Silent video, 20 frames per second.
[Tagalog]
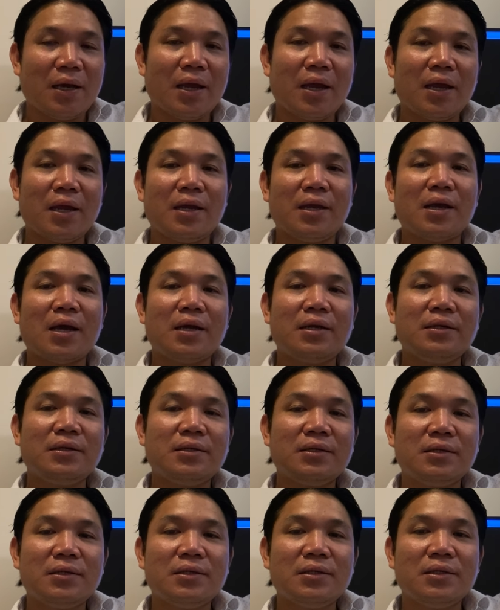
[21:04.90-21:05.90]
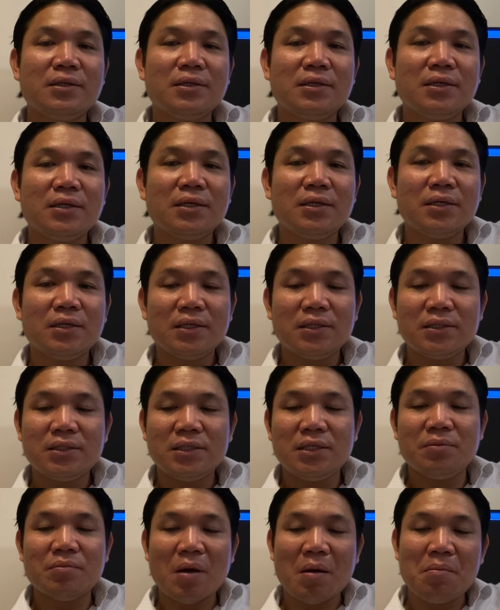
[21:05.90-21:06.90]
Ayan.
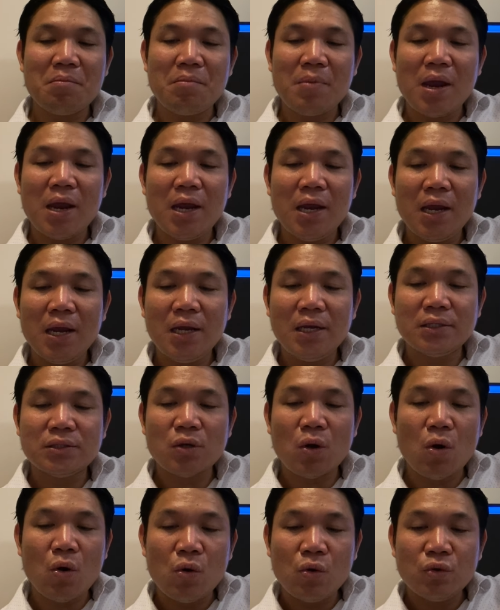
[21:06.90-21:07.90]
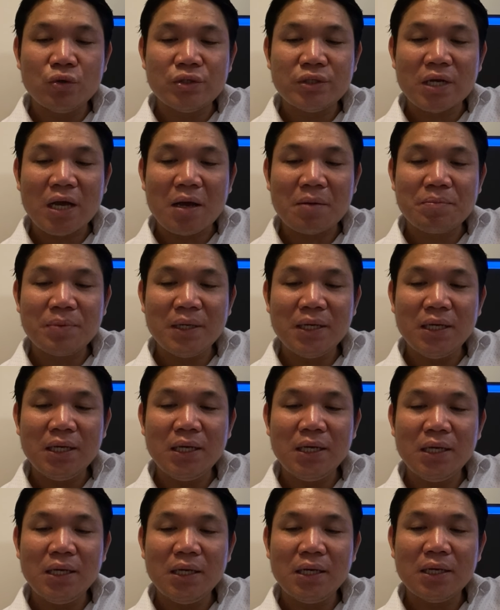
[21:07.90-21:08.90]
Si Ma'am Mays O
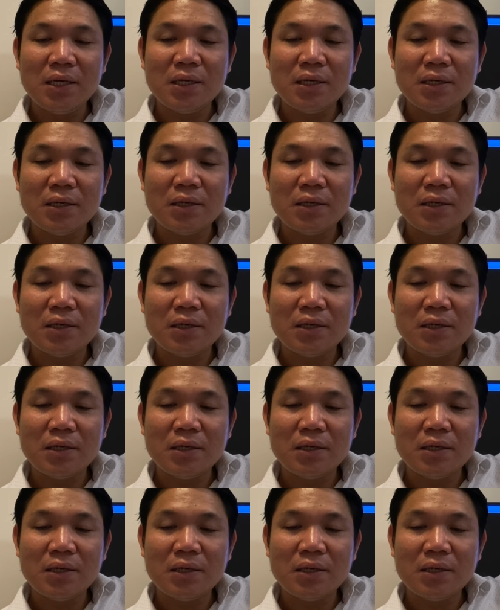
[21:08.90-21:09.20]
Shopee.